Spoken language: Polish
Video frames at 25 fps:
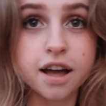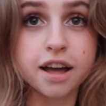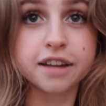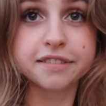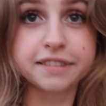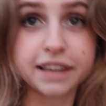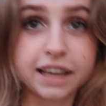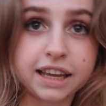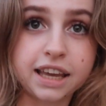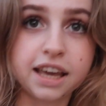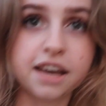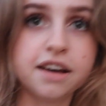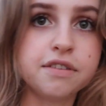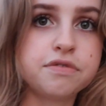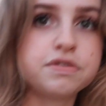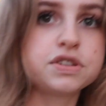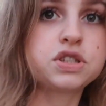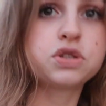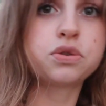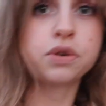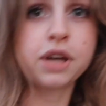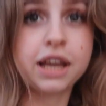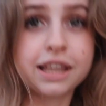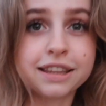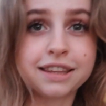e, takie
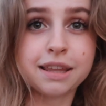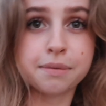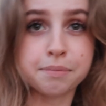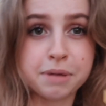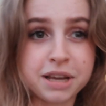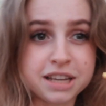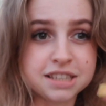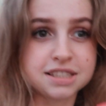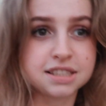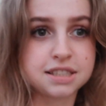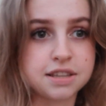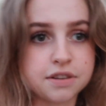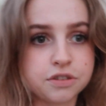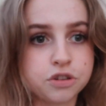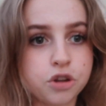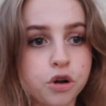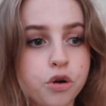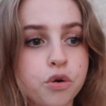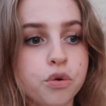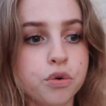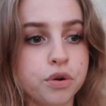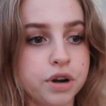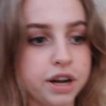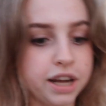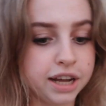wysunięte miejsce
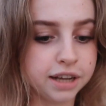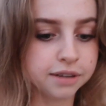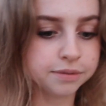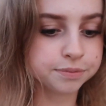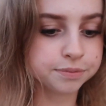do góry.